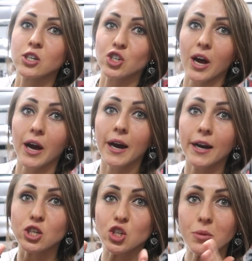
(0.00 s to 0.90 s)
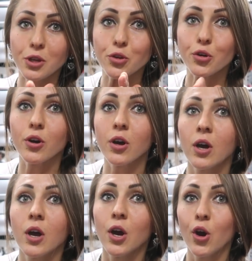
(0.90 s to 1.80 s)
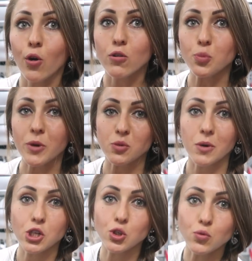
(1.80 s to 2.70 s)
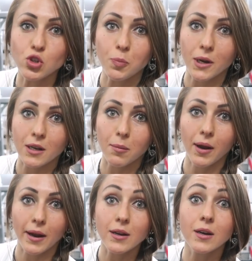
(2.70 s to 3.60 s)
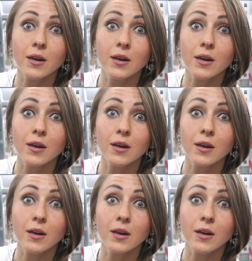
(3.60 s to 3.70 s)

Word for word: já agachamento com os pés mais juntos para trabalhar